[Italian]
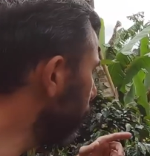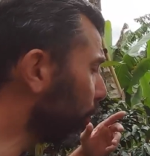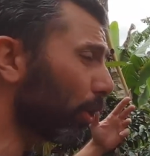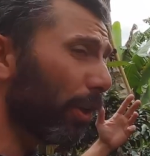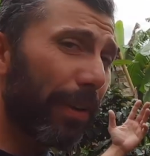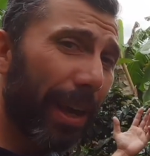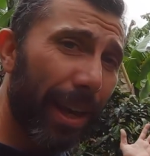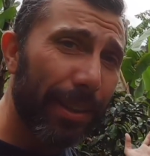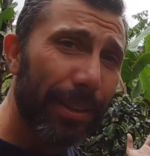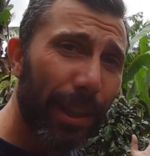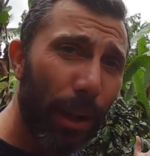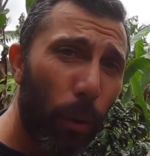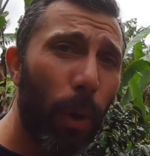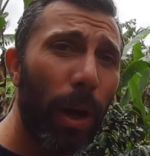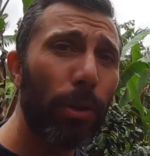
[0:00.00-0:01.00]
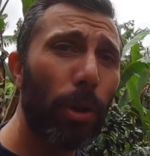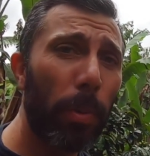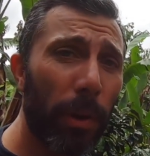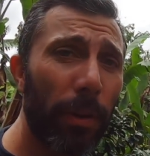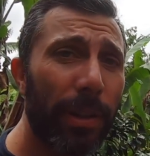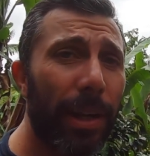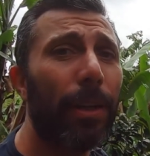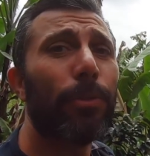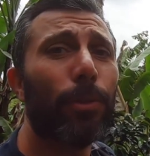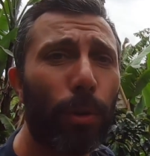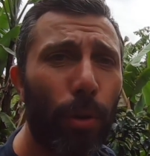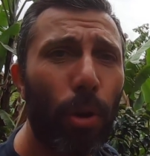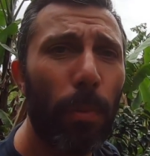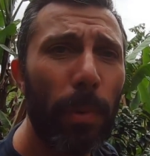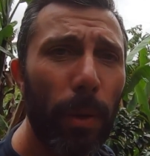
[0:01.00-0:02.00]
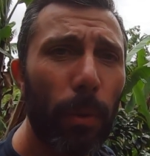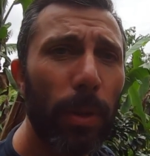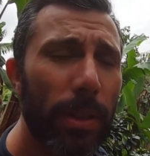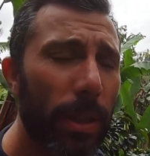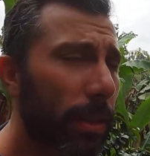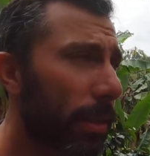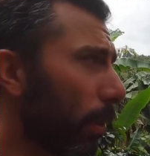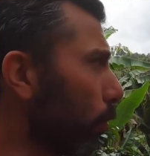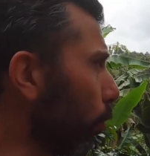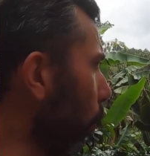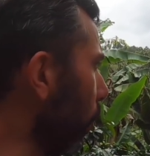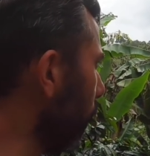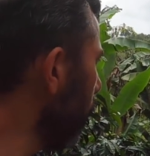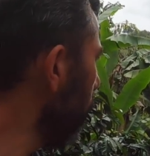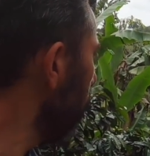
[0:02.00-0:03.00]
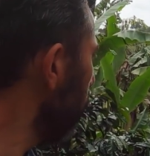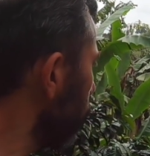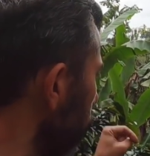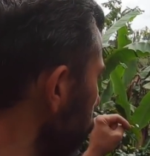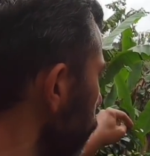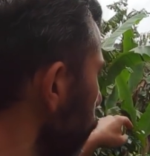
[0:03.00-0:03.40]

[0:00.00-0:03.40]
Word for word: Viceversa, quando piove tanto, come in questa stagione, ci